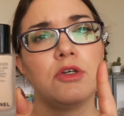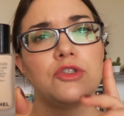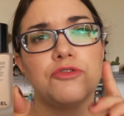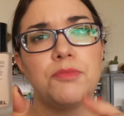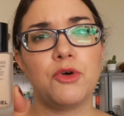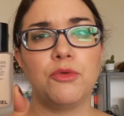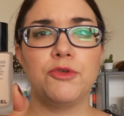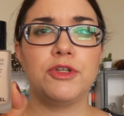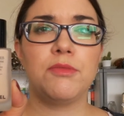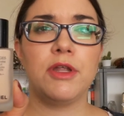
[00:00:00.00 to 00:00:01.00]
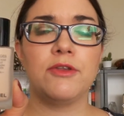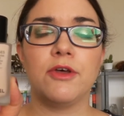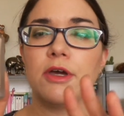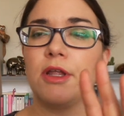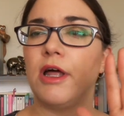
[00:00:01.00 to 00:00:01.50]
Je trouve pas qu'au Beauty
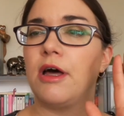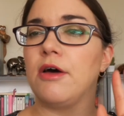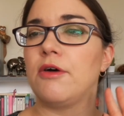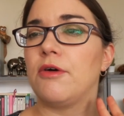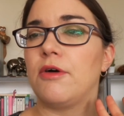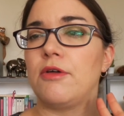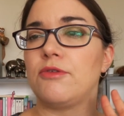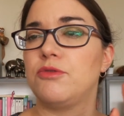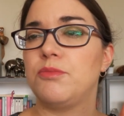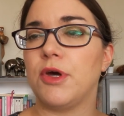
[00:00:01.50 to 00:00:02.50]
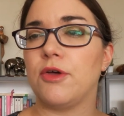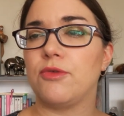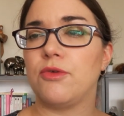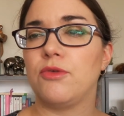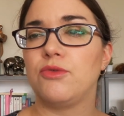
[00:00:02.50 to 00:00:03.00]
Blender il a euh, un super
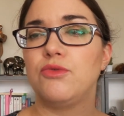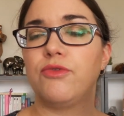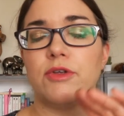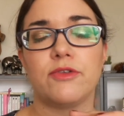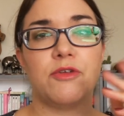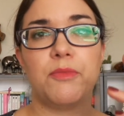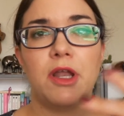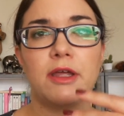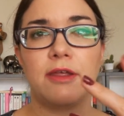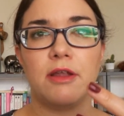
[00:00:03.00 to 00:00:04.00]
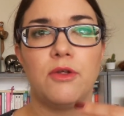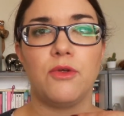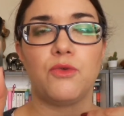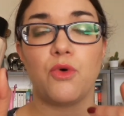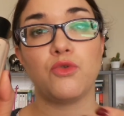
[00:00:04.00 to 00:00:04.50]
rendu. Enfin, c'est pas là qu'il y
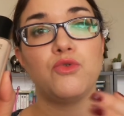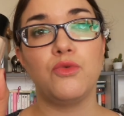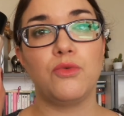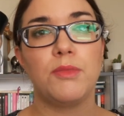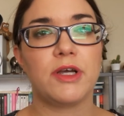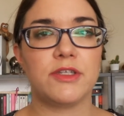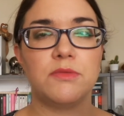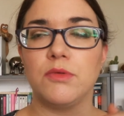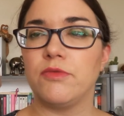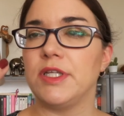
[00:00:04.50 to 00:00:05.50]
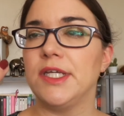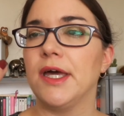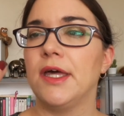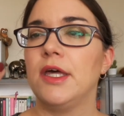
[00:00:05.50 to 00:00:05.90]
a ce rendu au maximum, on va dire.